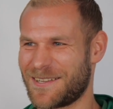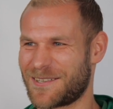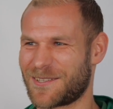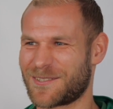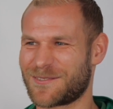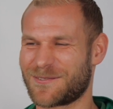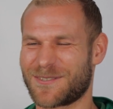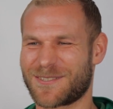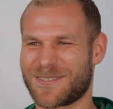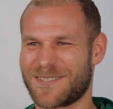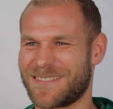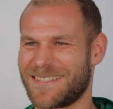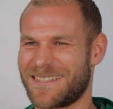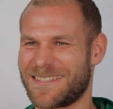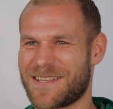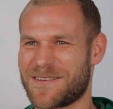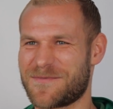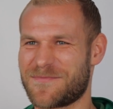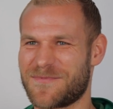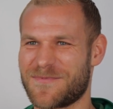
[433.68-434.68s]
rozłożone
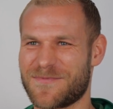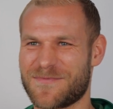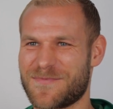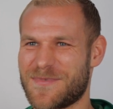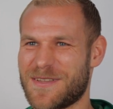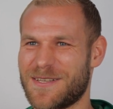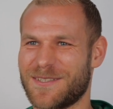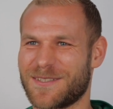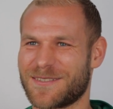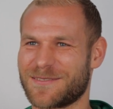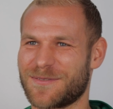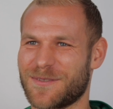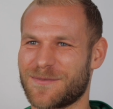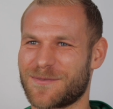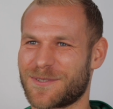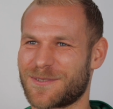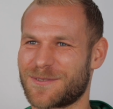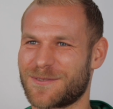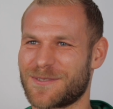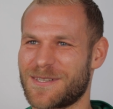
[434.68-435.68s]
na milion po
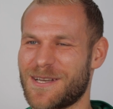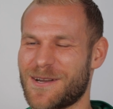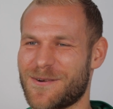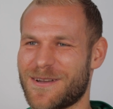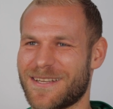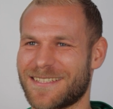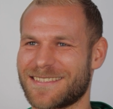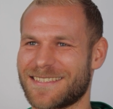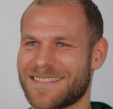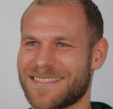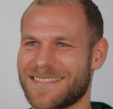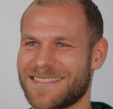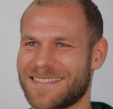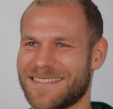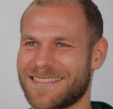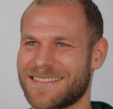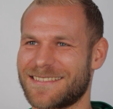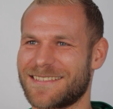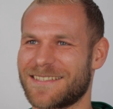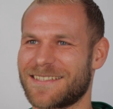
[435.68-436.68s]
prostu gałęzi
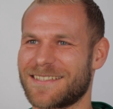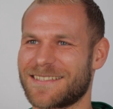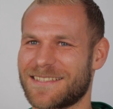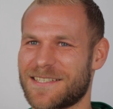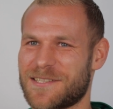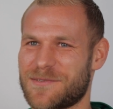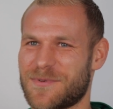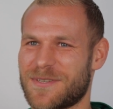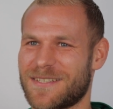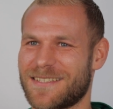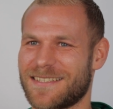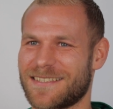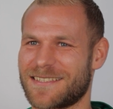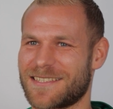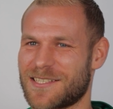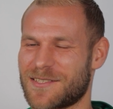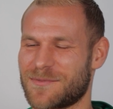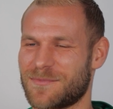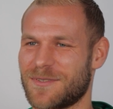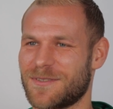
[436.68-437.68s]
i to jest
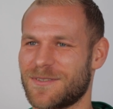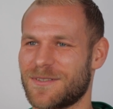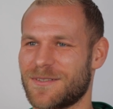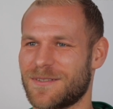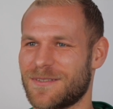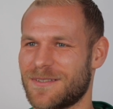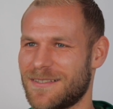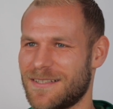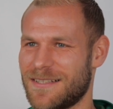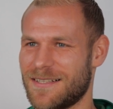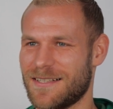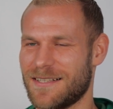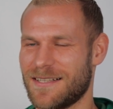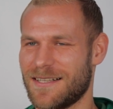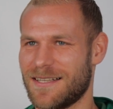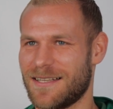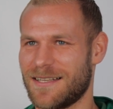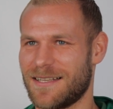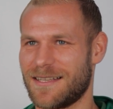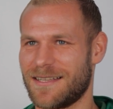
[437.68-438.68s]
najśmieszniejsze, bo
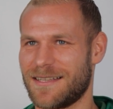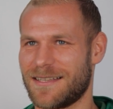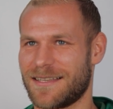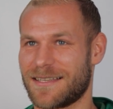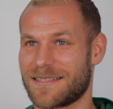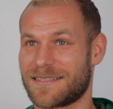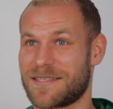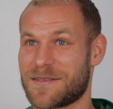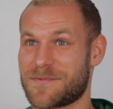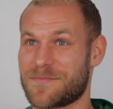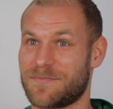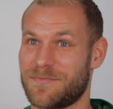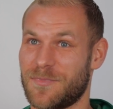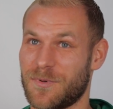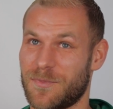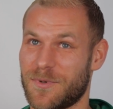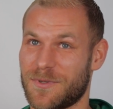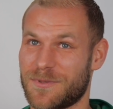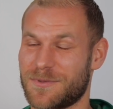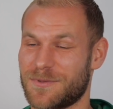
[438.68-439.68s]
jestem
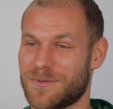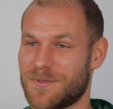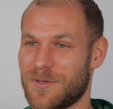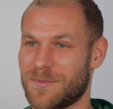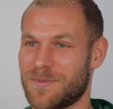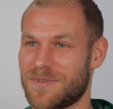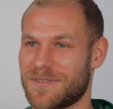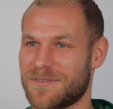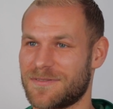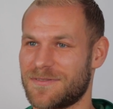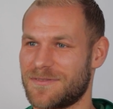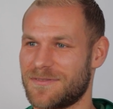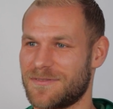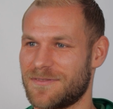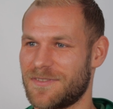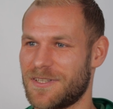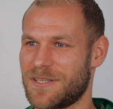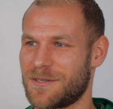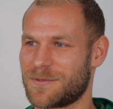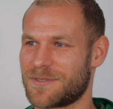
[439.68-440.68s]
po prostu dobry w
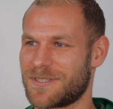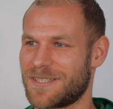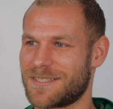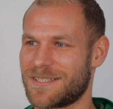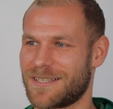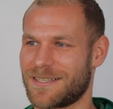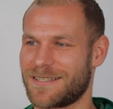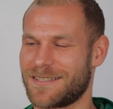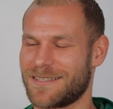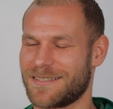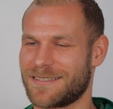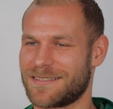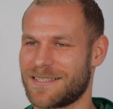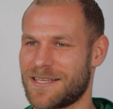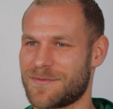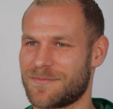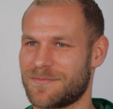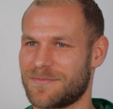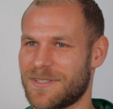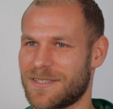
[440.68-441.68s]
wielu rzeczach i
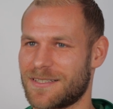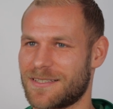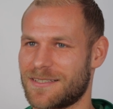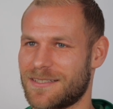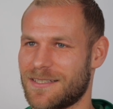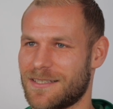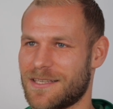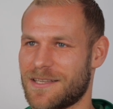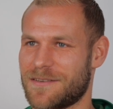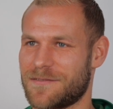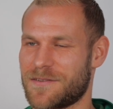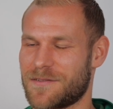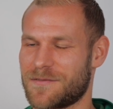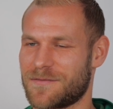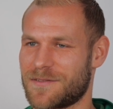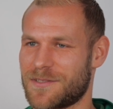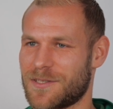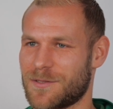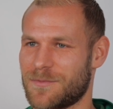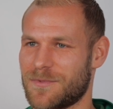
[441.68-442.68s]
sam jeszcze nie wiem,
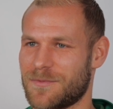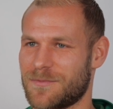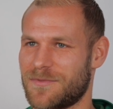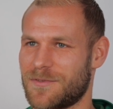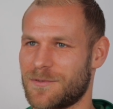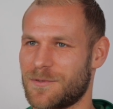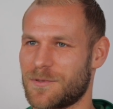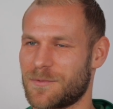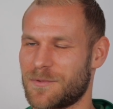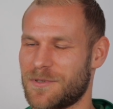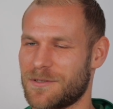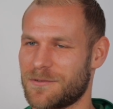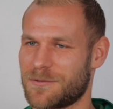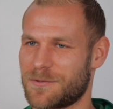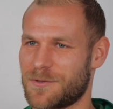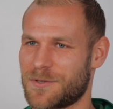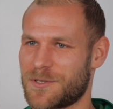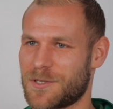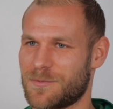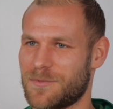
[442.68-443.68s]
w, co, w którym
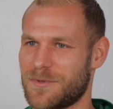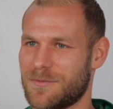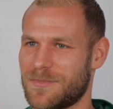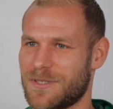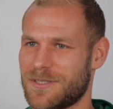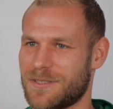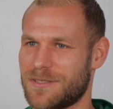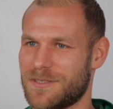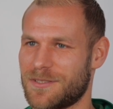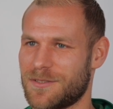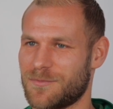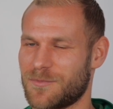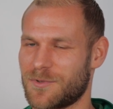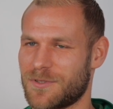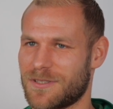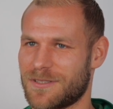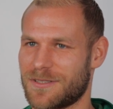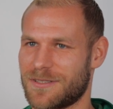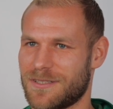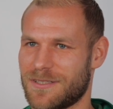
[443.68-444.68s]
kierunku chciałbym iść.
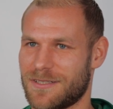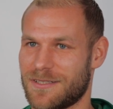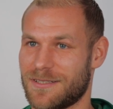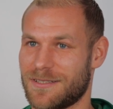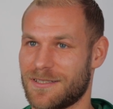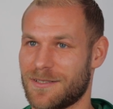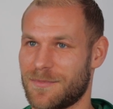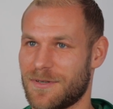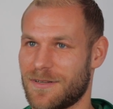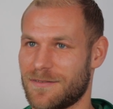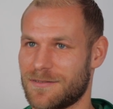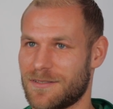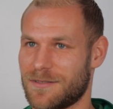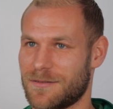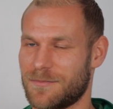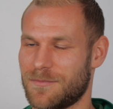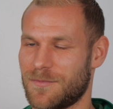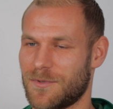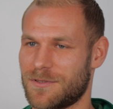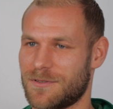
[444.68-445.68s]
Muszę się naprawdę
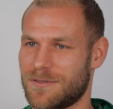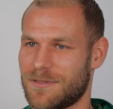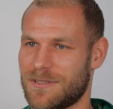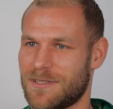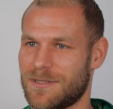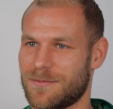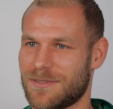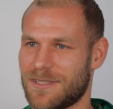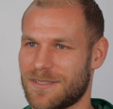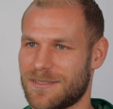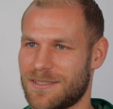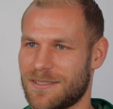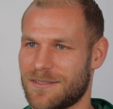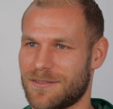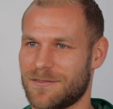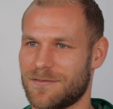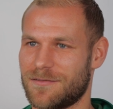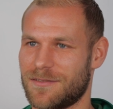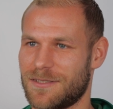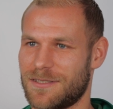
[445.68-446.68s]
mocno nad tym
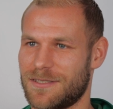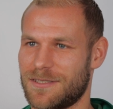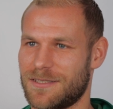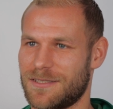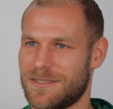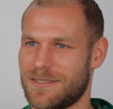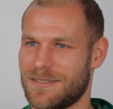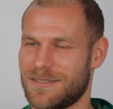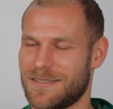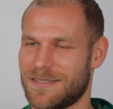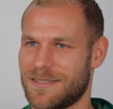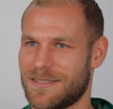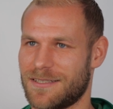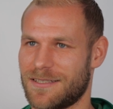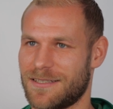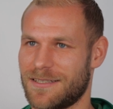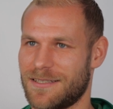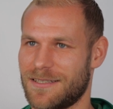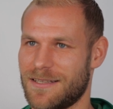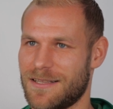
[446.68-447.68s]
zastanowić.
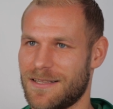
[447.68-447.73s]
E,